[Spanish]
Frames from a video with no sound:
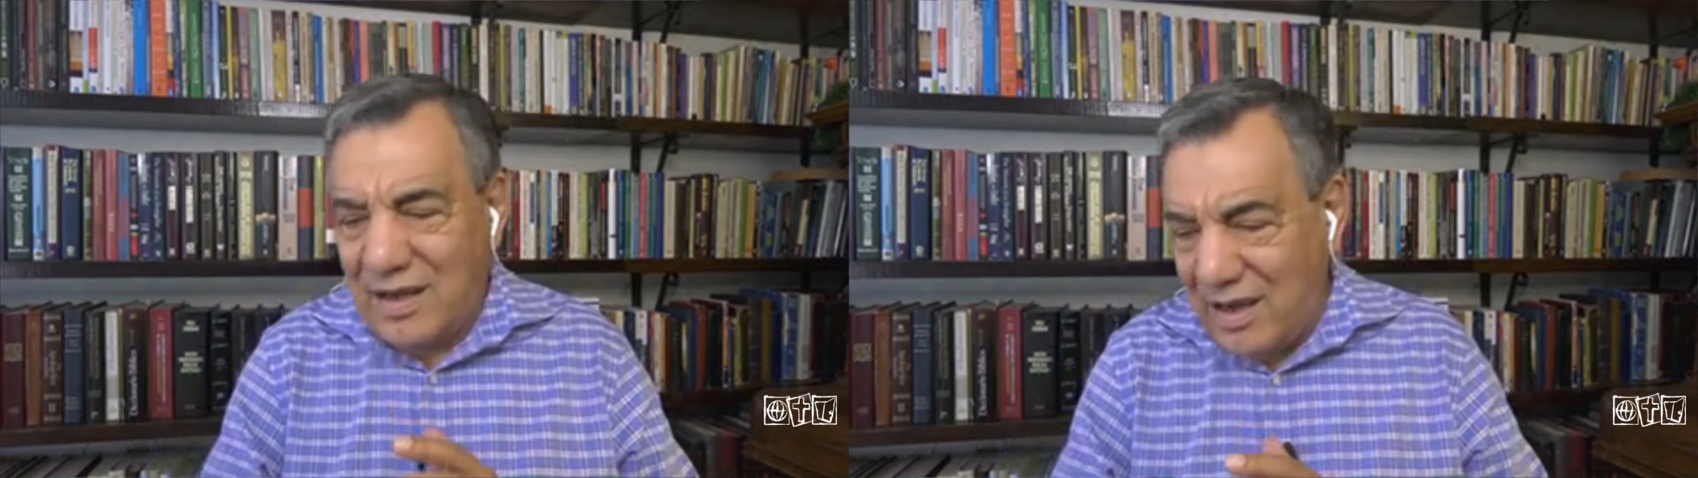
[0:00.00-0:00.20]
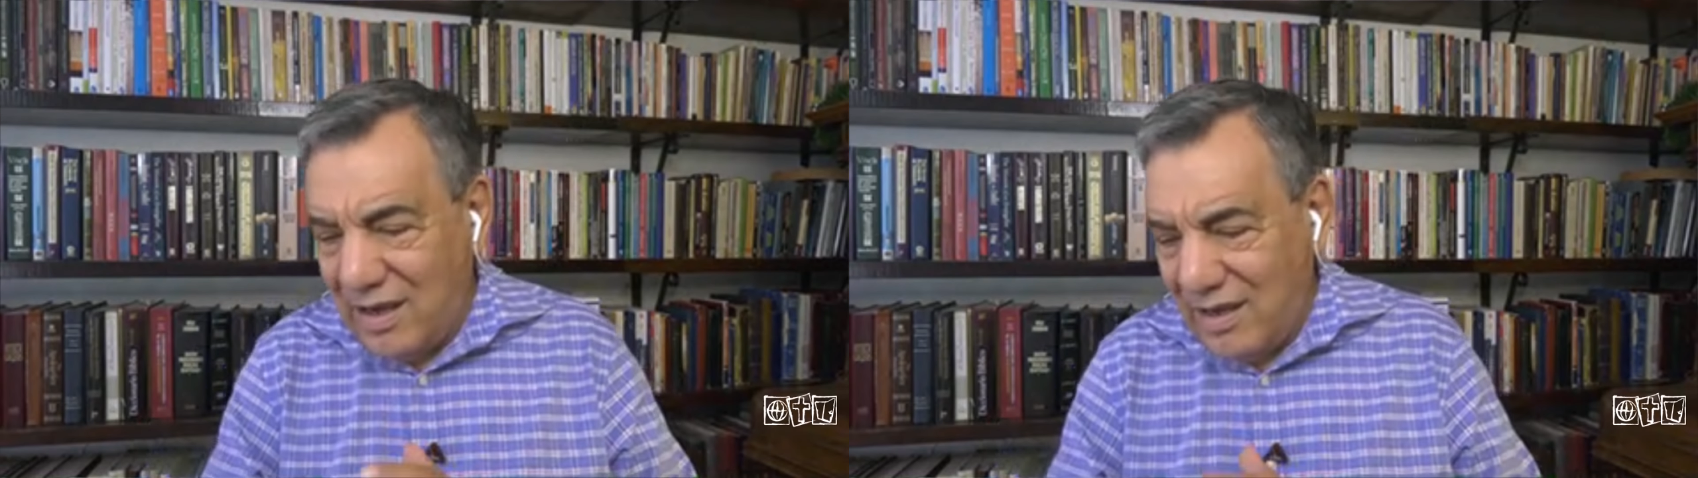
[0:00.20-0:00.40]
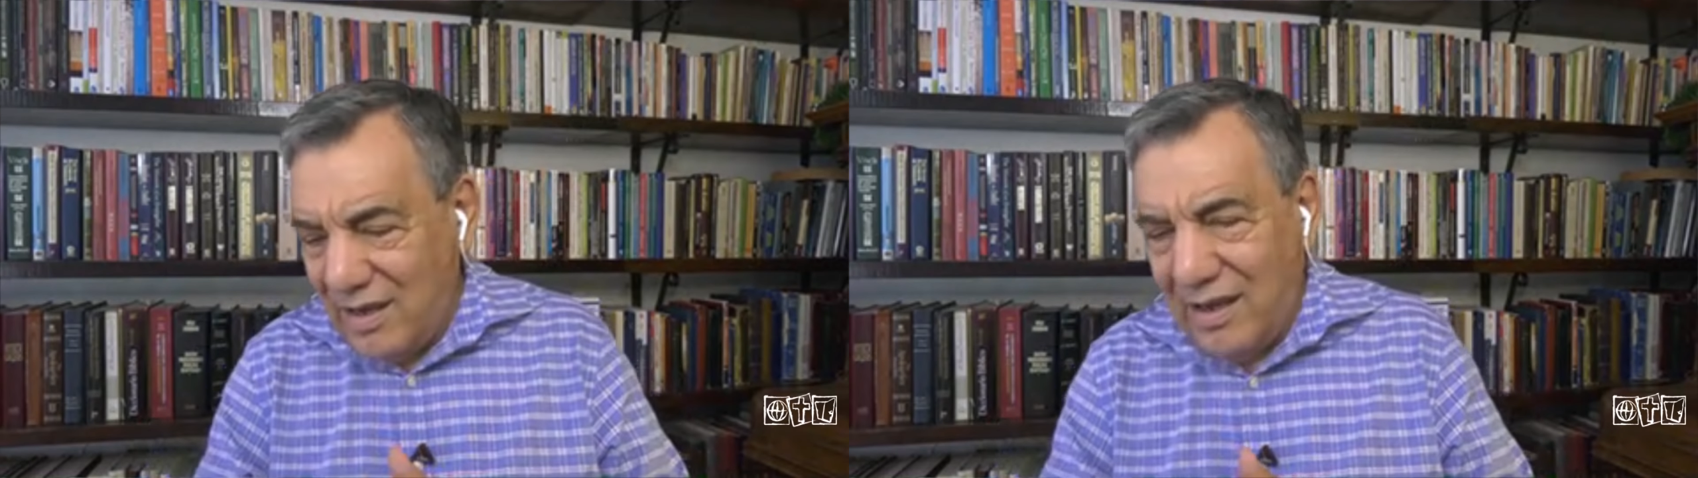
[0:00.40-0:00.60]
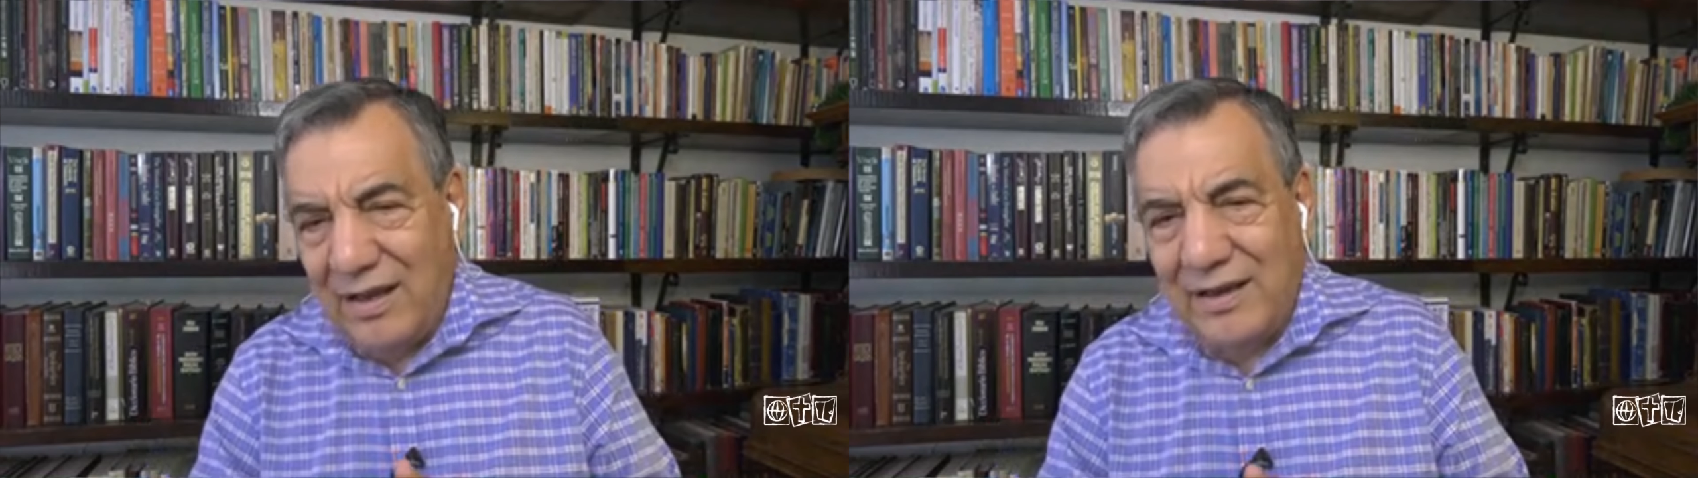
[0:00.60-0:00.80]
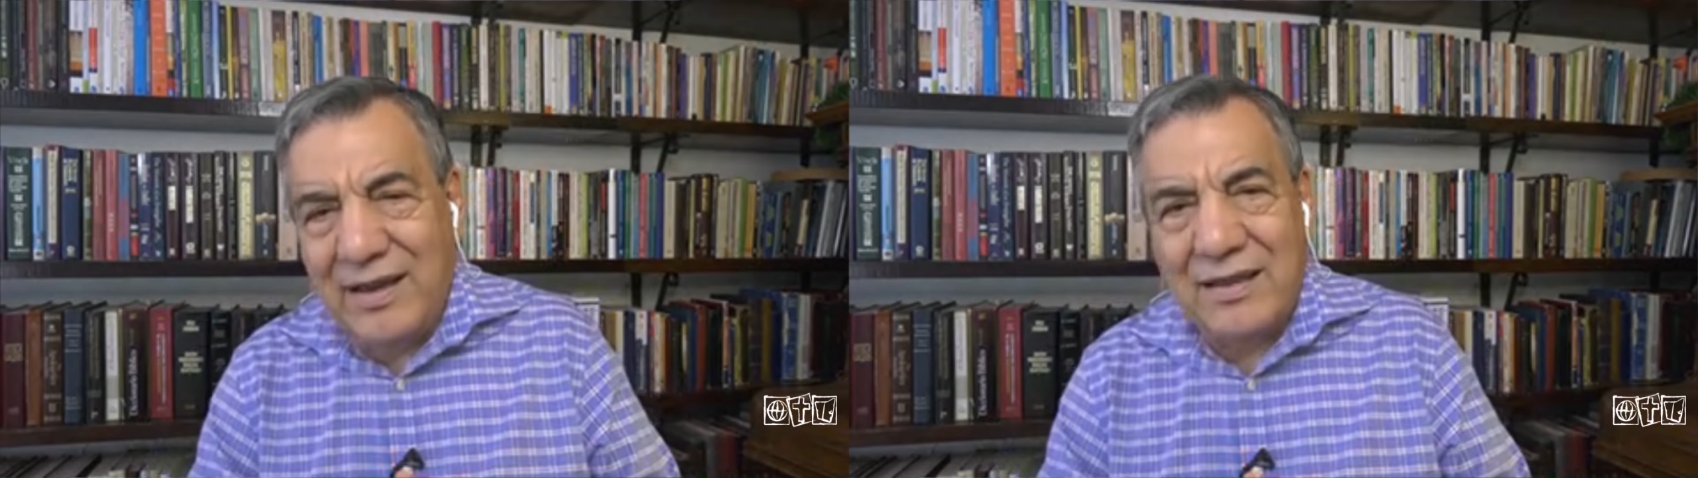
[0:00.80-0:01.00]
que
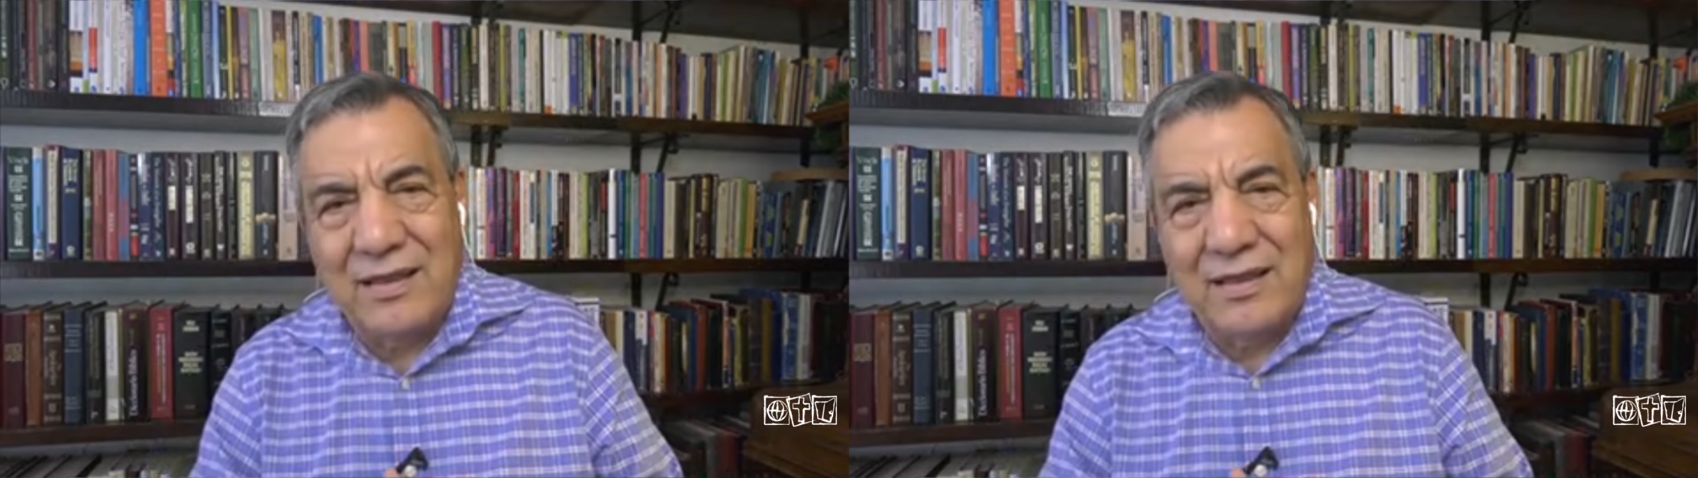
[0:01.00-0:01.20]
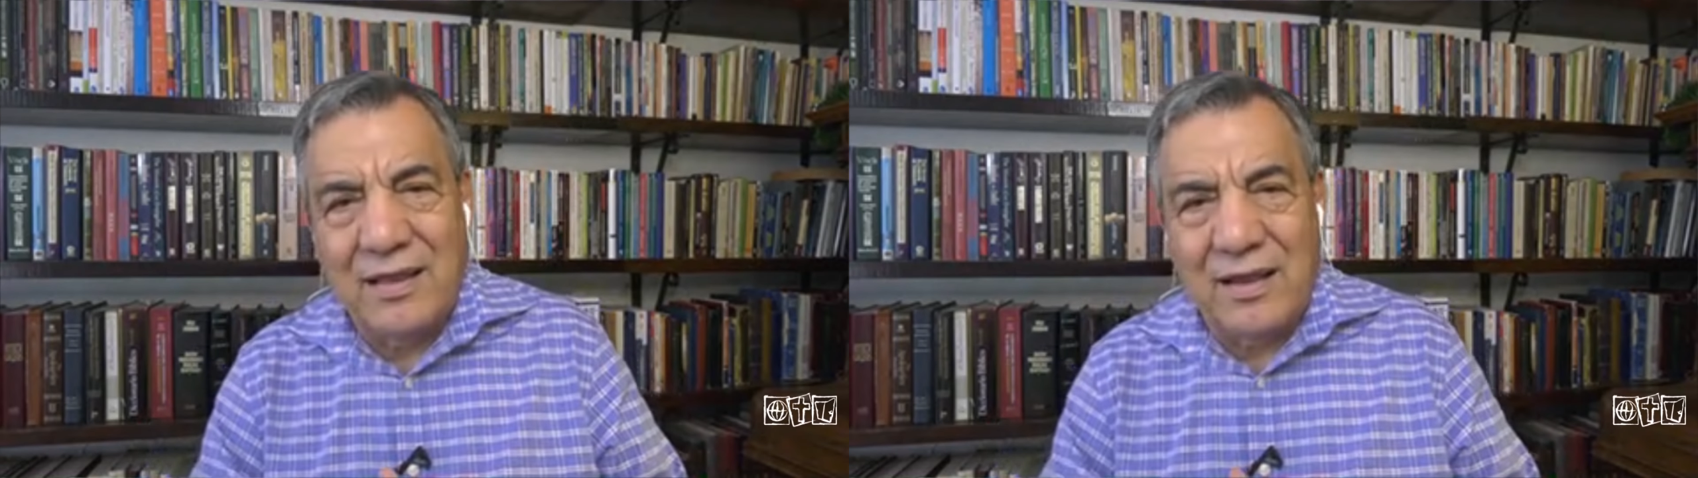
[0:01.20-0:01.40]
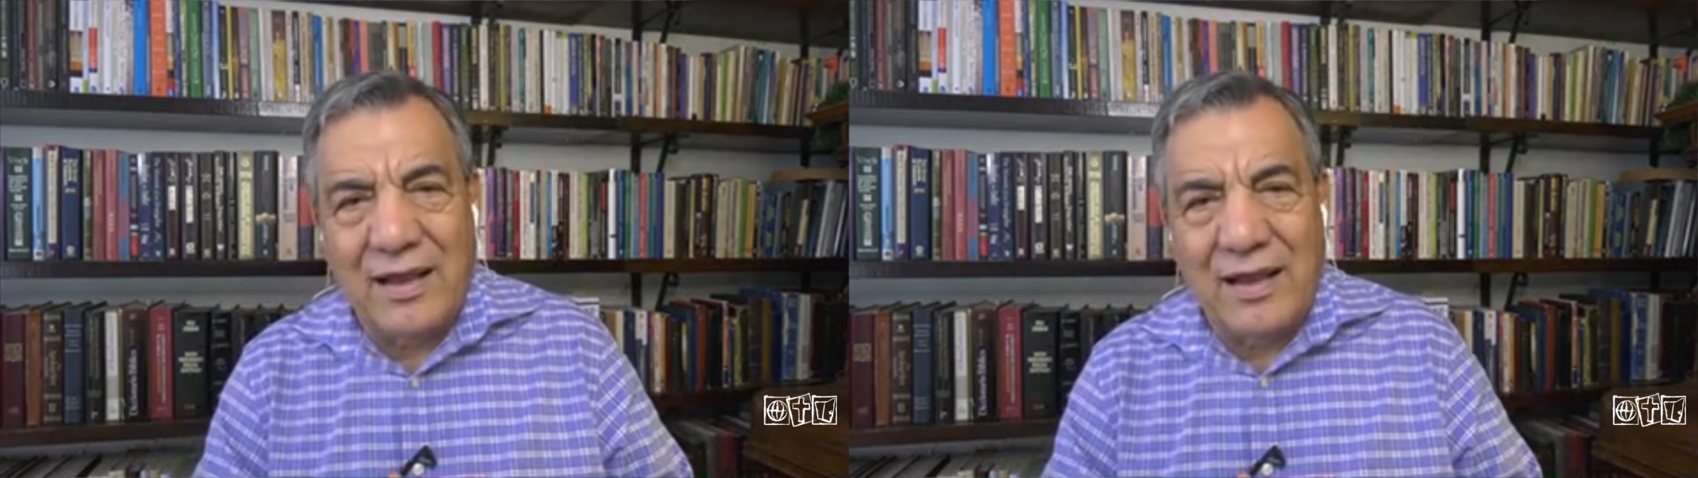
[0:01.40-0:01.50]
el que,